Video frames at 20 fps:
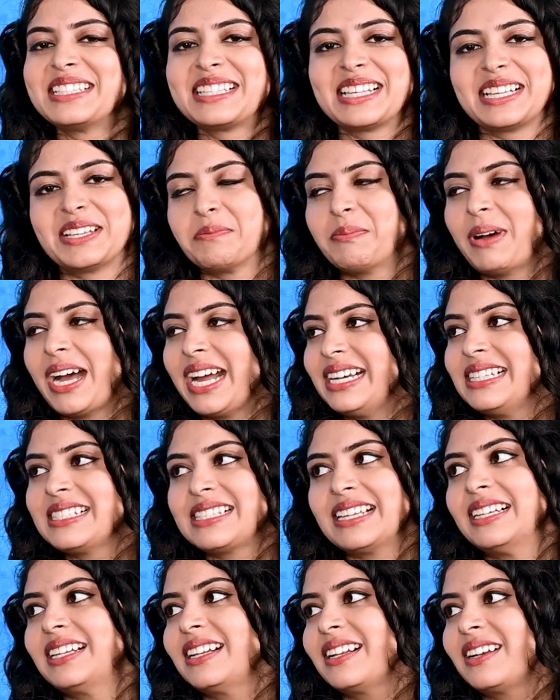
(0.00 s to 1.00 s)
சரி மைண்ட்
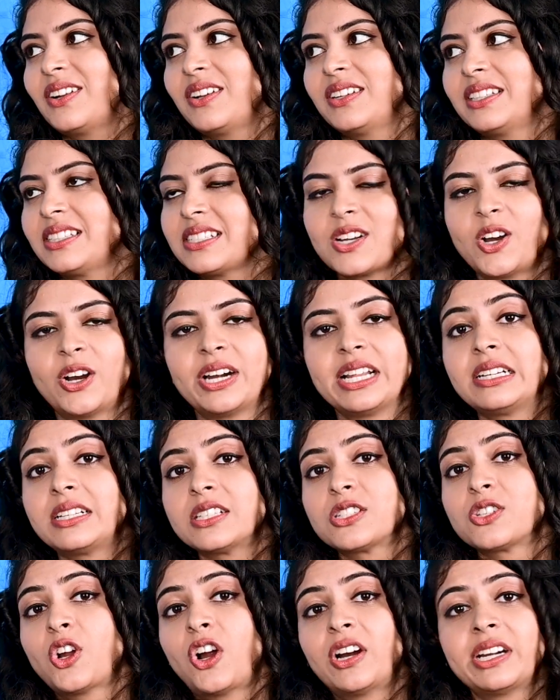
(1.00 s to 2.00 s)
செட் இருக்கணும் இட்ஸ் நாட் இட்
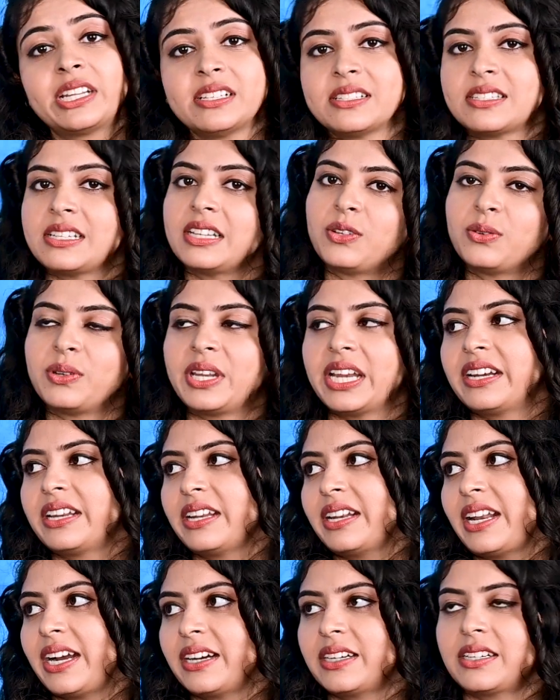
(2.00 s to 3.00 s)
இஸ் நாட் ஈஸி டு
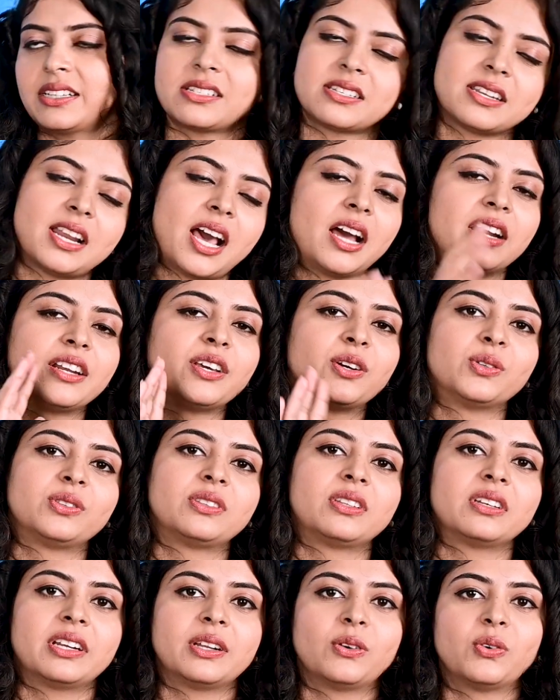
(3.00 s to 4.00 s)
டேட் அன் ஆக்ட்ரஸ் நானே
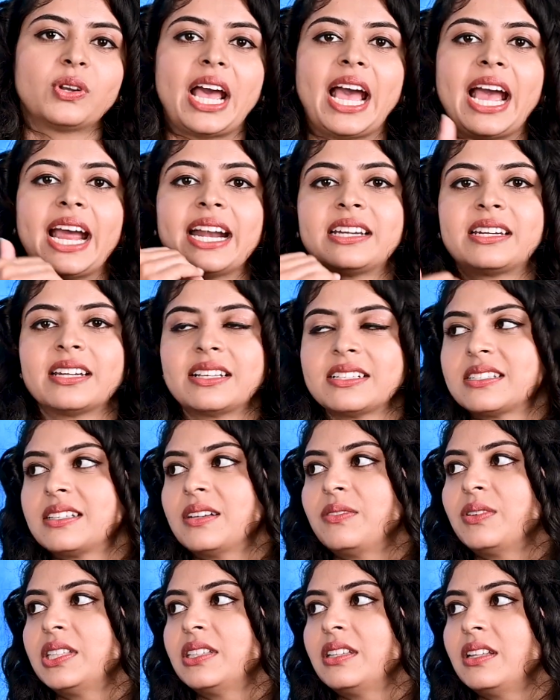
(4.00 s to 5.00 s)
ஒத்துக்கிறேன் ஒரு
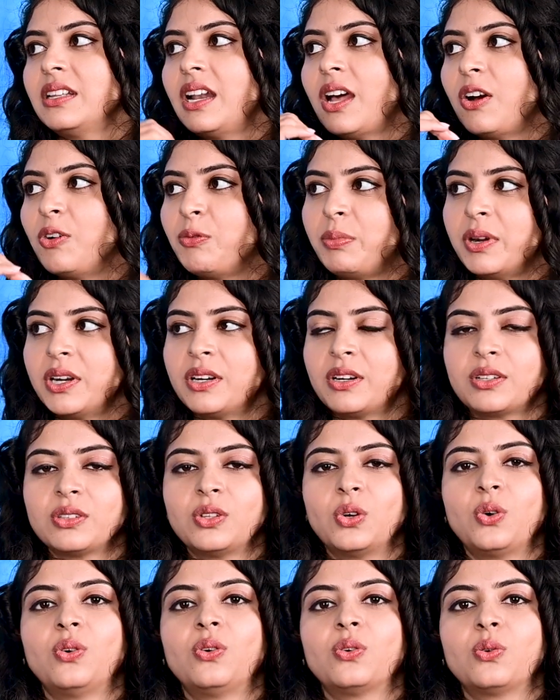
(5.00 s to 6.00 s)
ஆக்ட்ரஸை வந்து லவ்
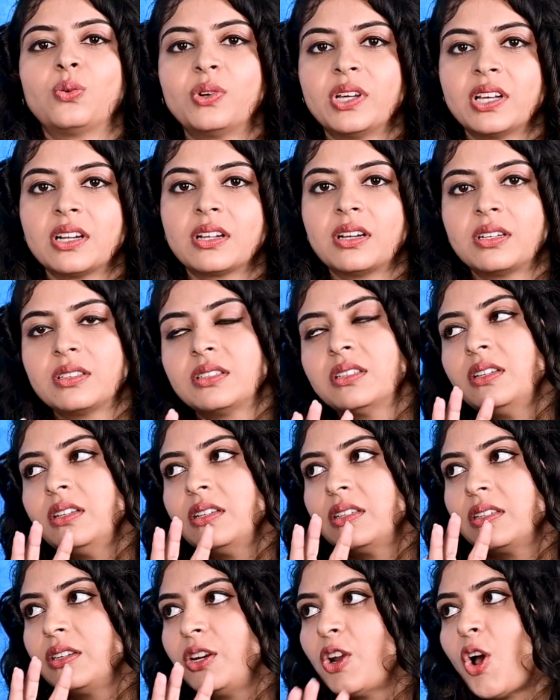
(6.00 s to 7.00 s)
பண்ணுறதோ கூட இருக்கிறது
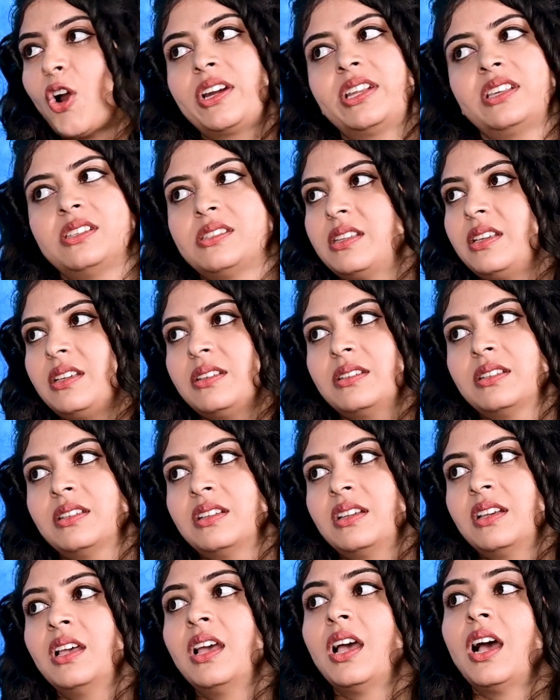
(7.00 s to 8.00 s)
நாட் ஈஸி
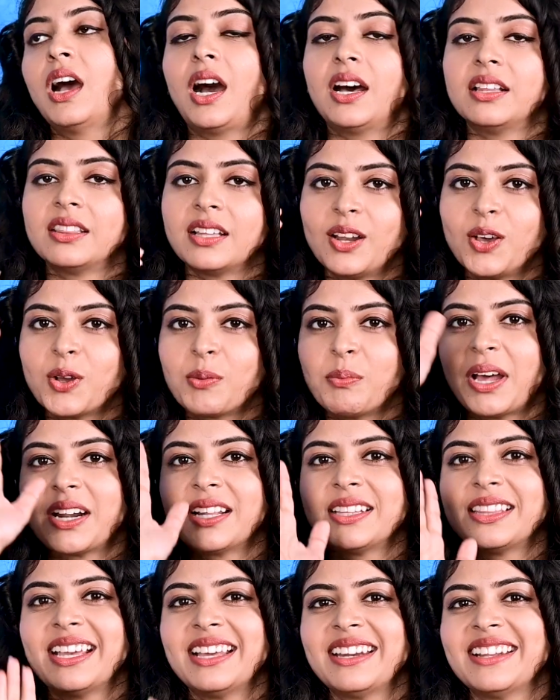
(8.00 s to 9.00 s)
அந்த அளவுக்கு
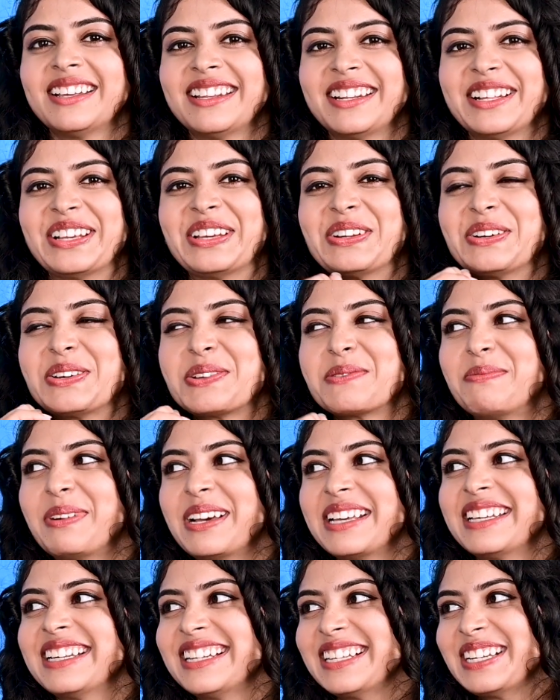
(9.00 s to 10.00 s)
மனதைரியம் இருக்கிற ஒரு
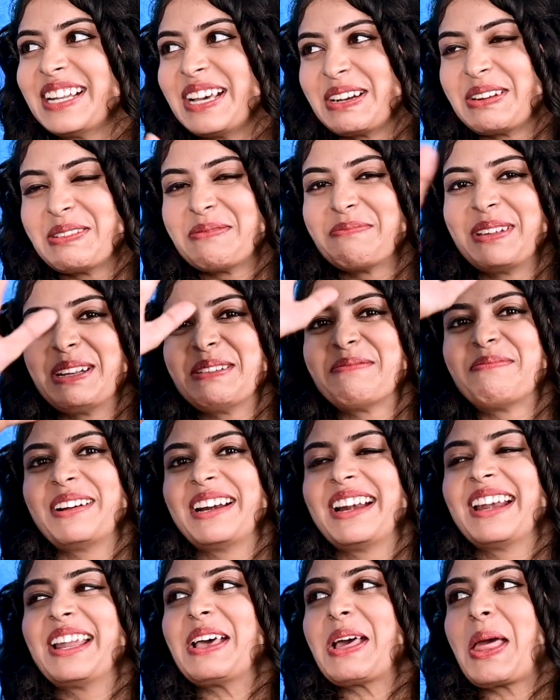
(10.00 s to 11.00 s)
பையனை நான் இன்னும் மீட்
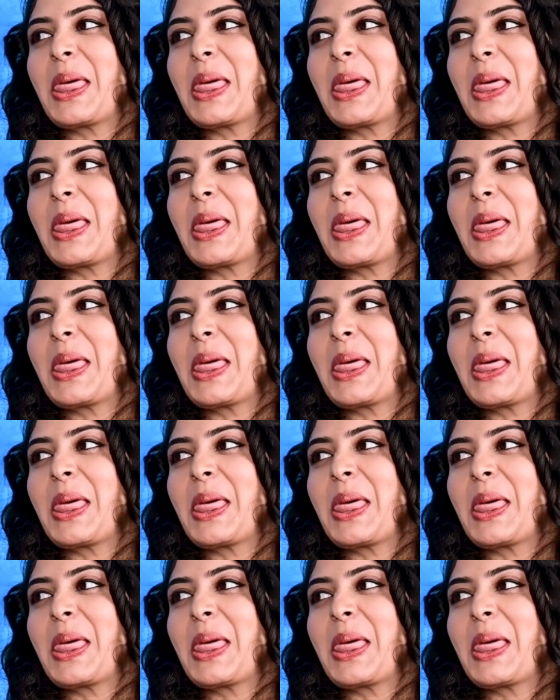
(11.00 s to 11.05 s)
பண்ணல